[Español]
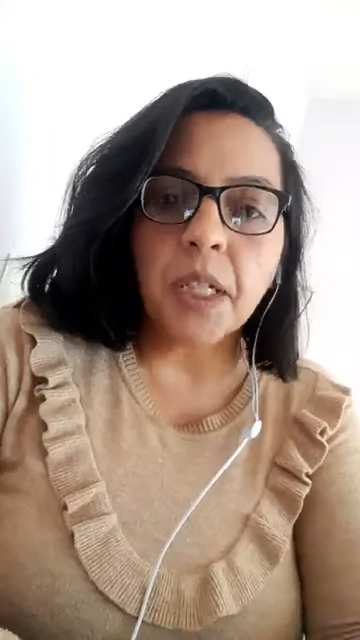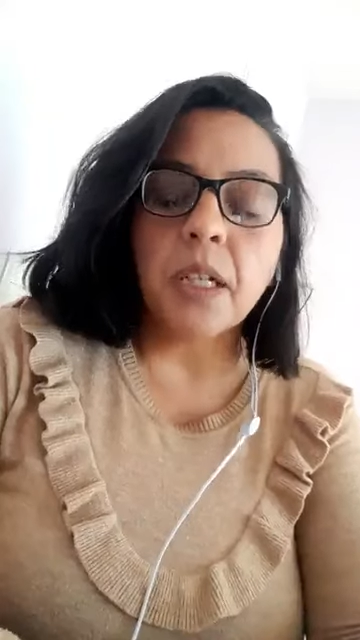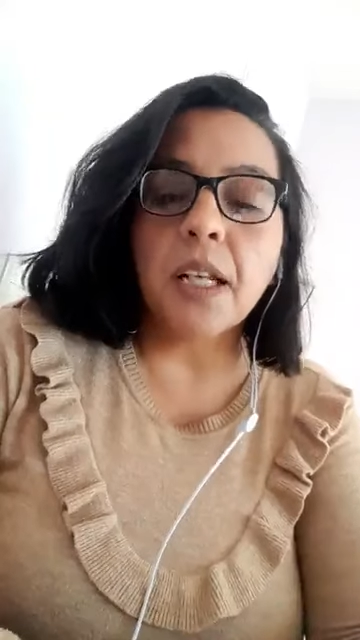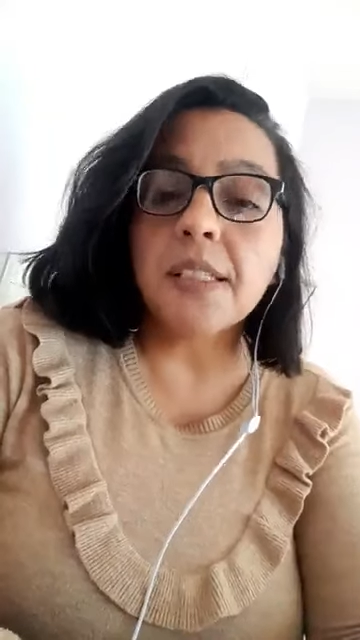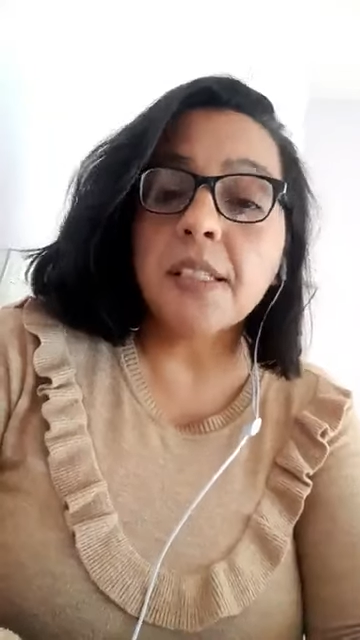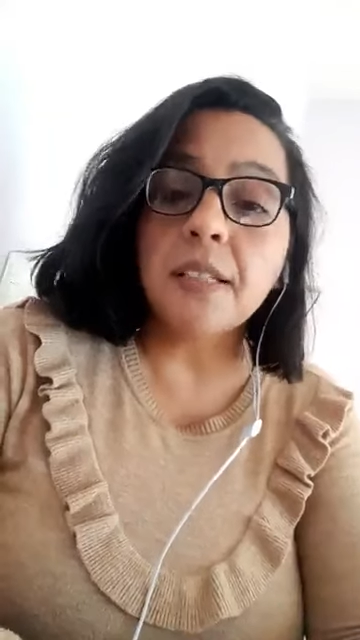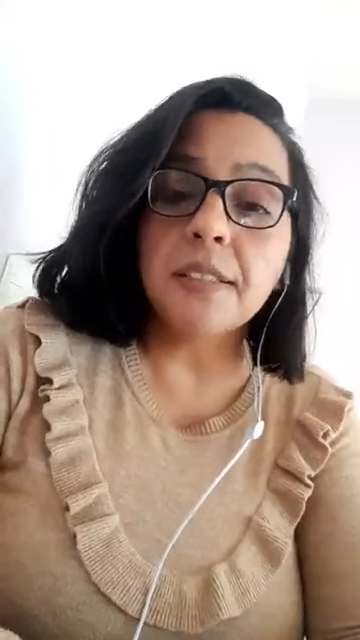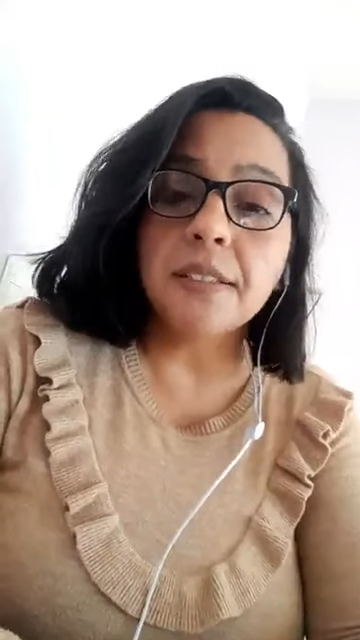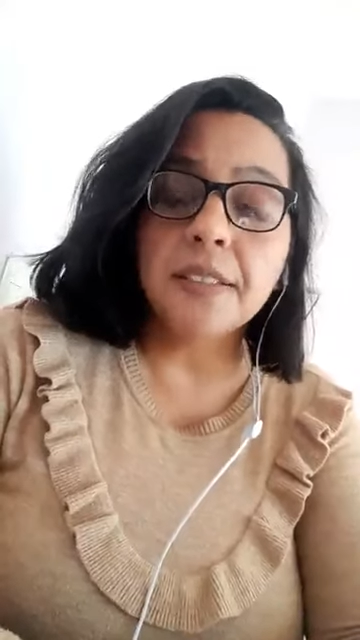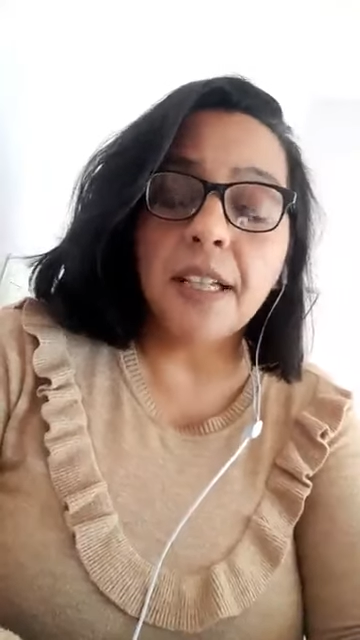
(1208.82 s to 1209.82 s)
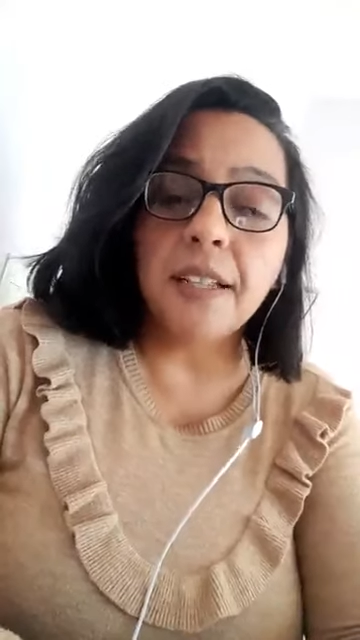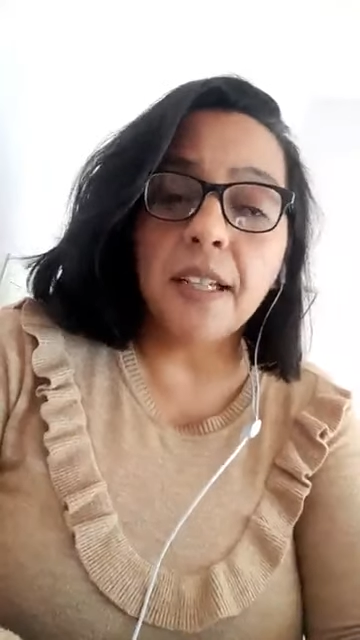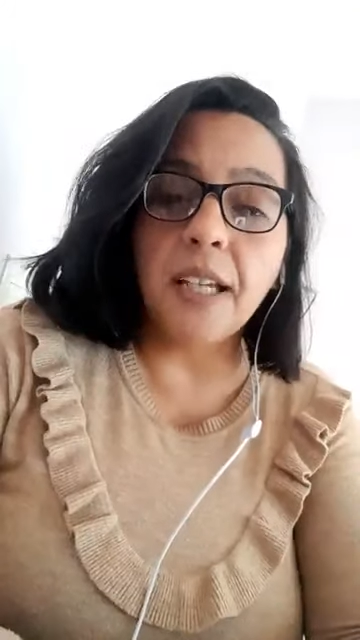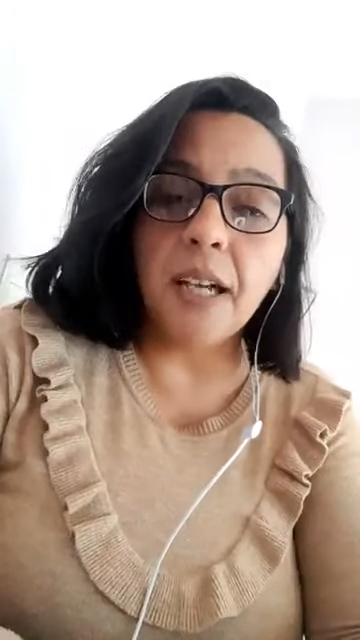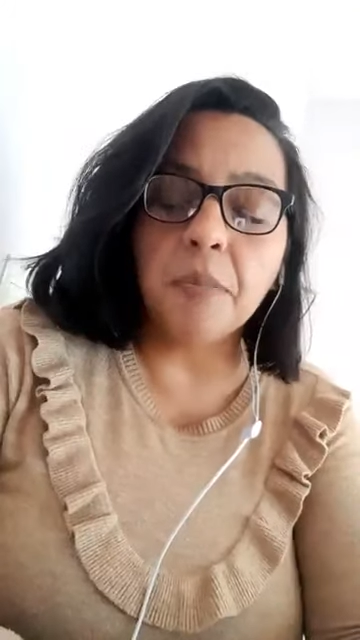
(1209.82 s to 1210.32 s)
Gracias
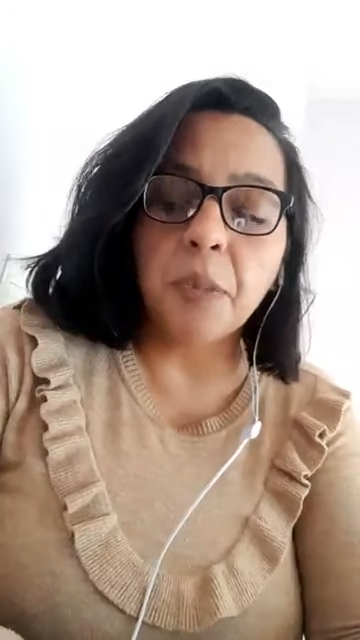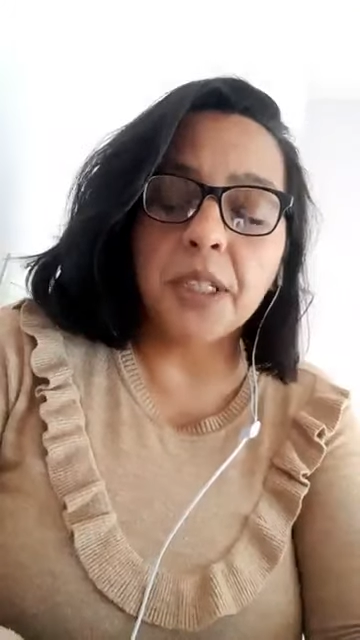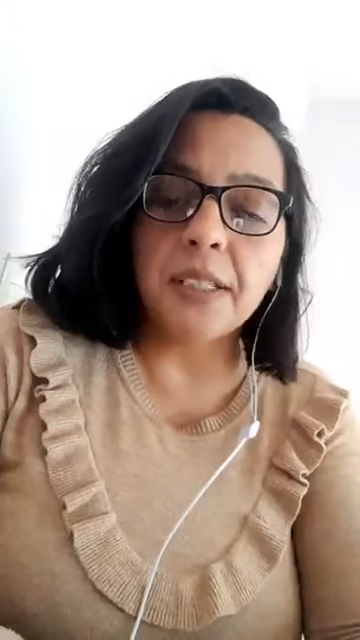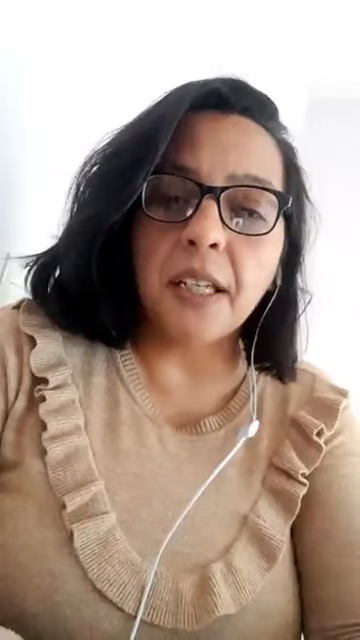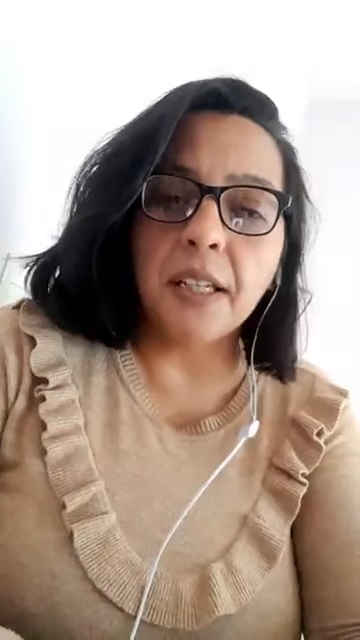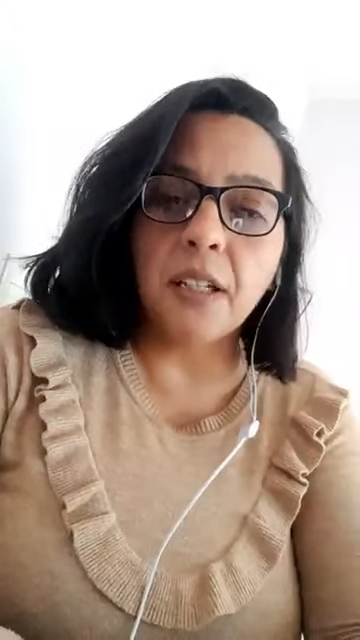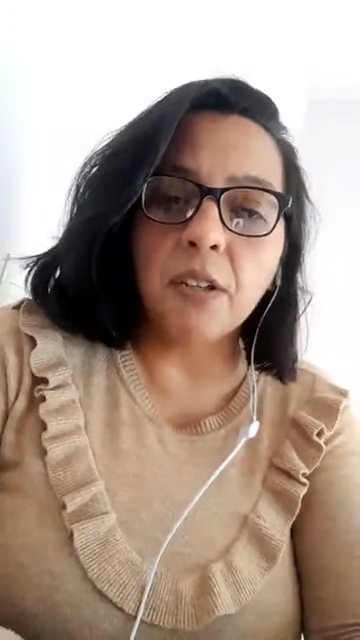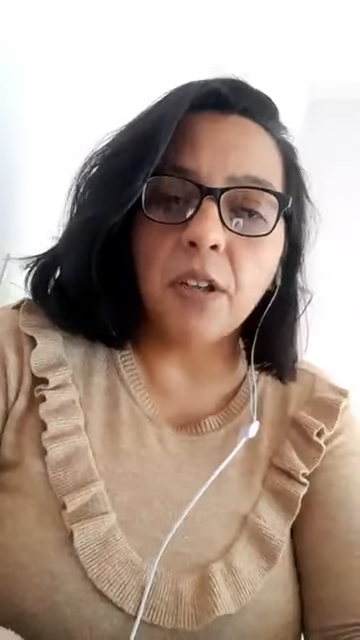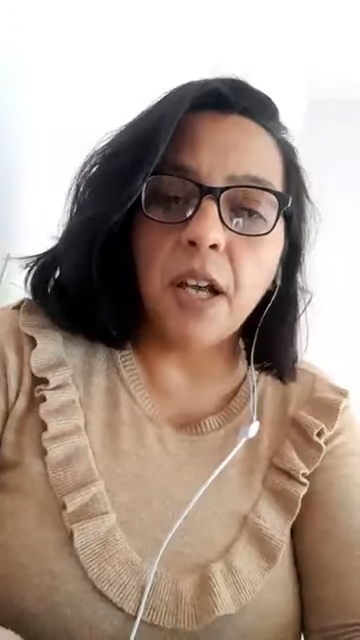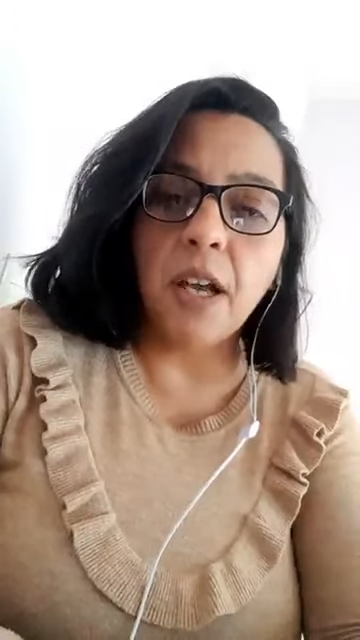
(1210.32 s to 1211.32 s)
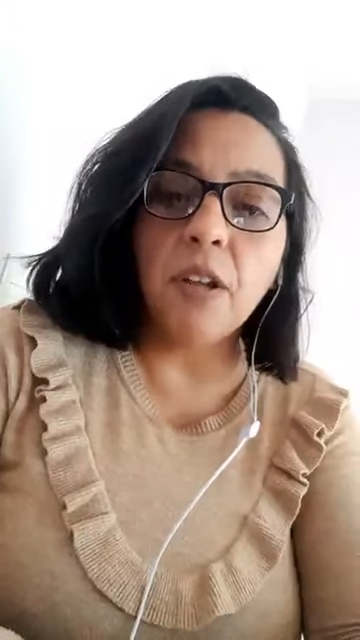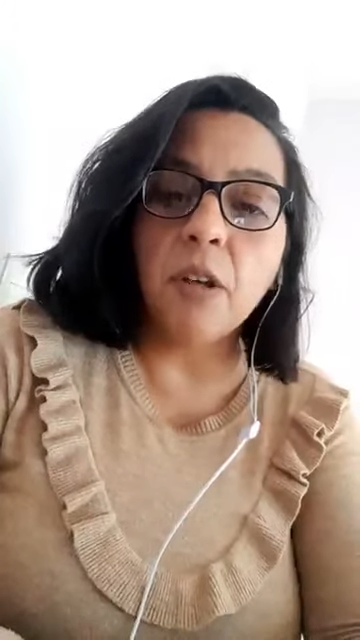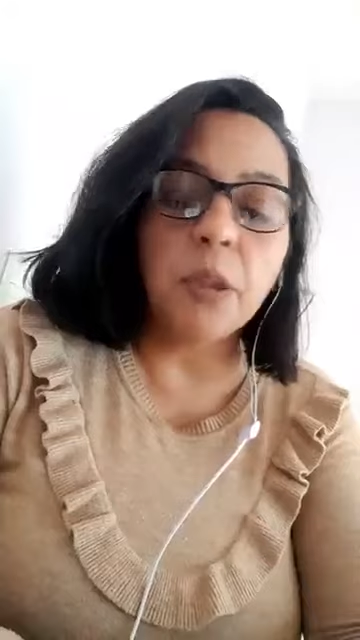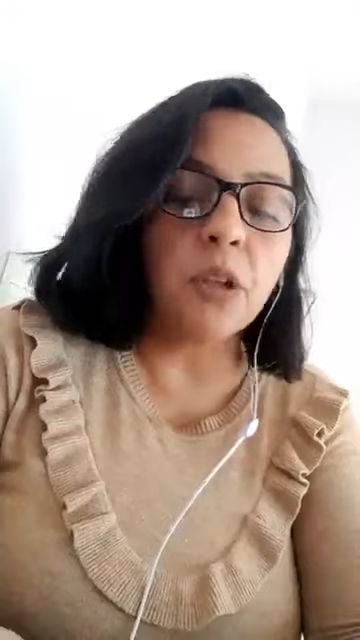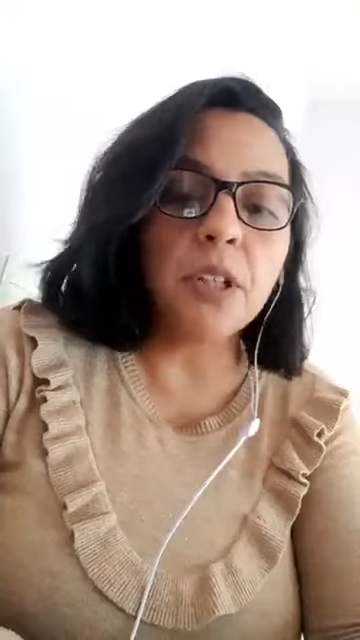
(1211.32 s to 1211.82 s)
Natalia por estar ahí del otro
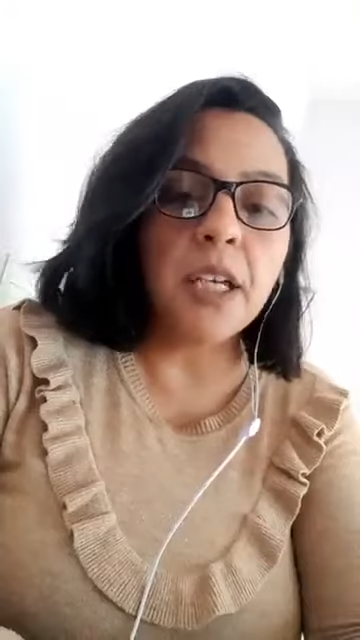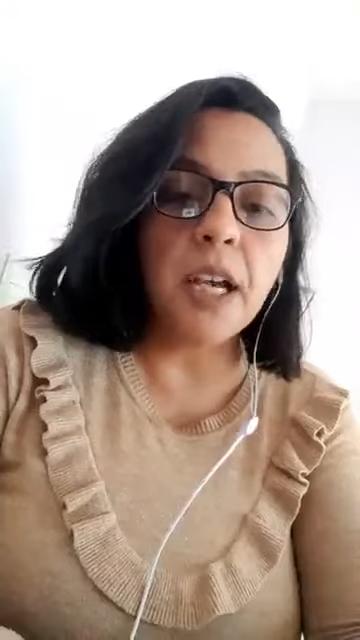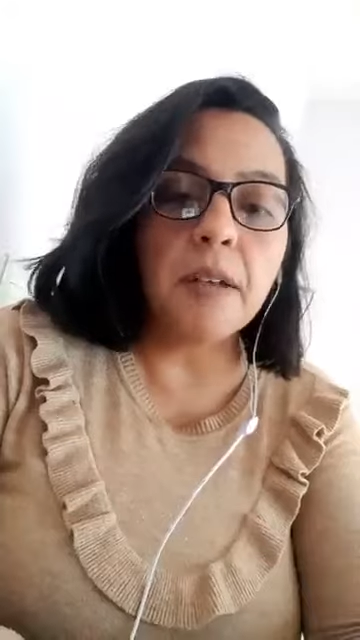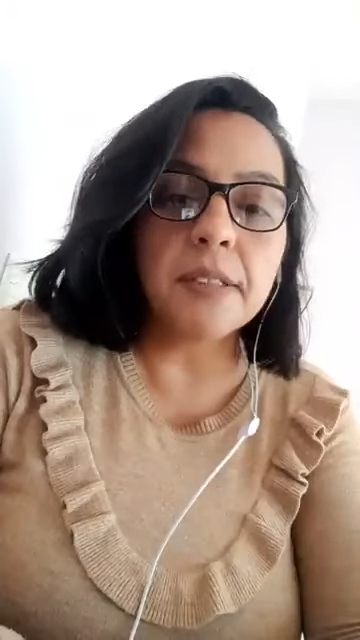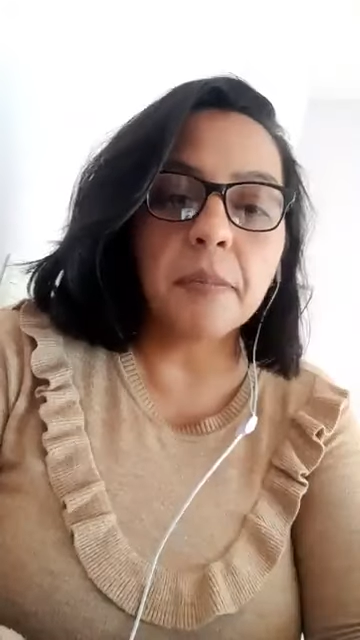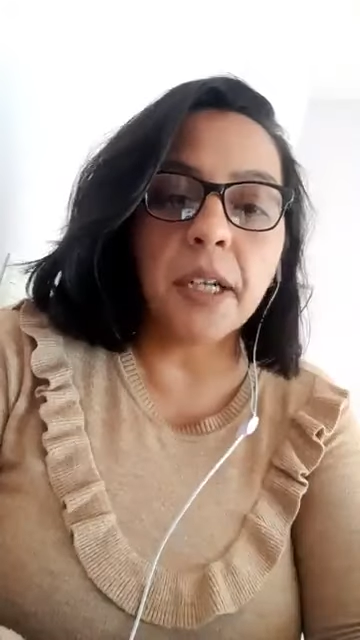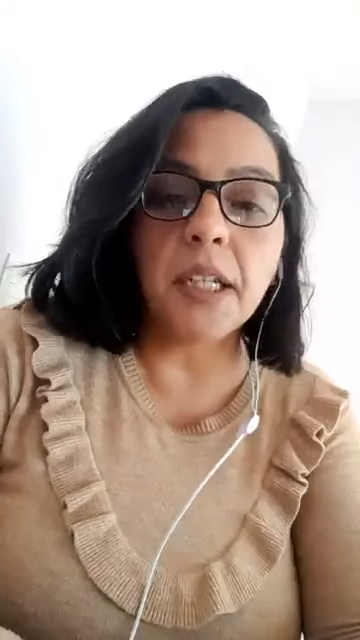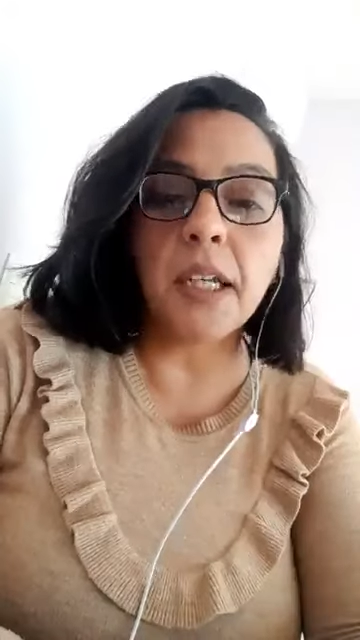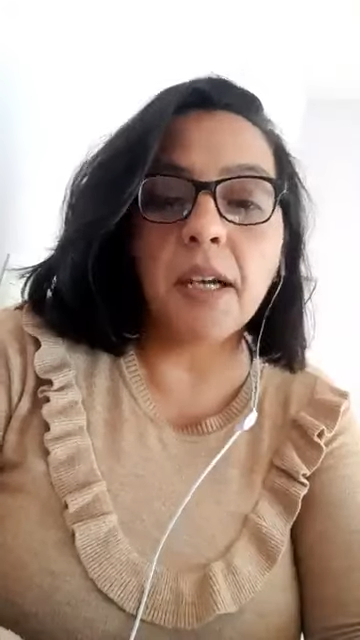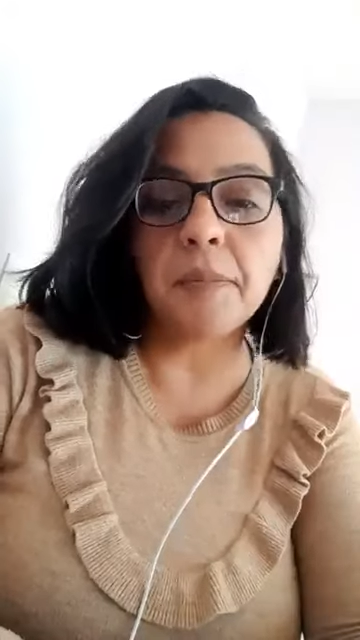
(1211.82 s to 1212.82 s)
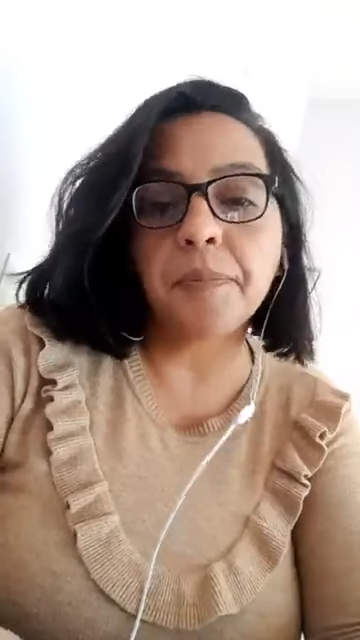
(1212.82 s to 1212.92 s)
lado. Buenos días María.